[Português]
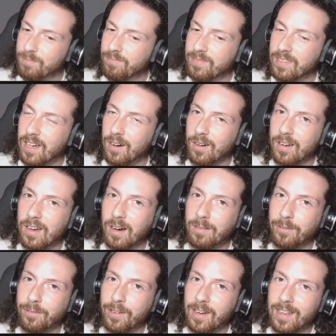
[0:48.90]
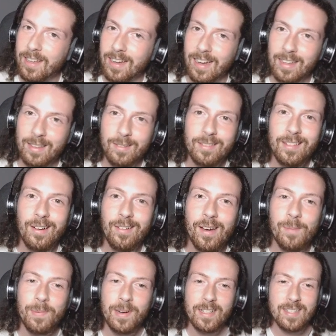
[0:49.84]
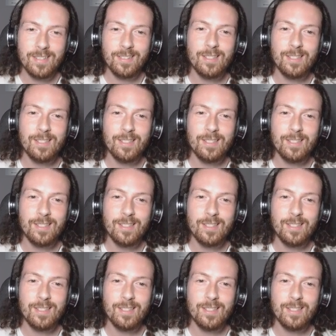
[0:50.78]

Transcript: Não, calma, falei errado. Não é pra ser o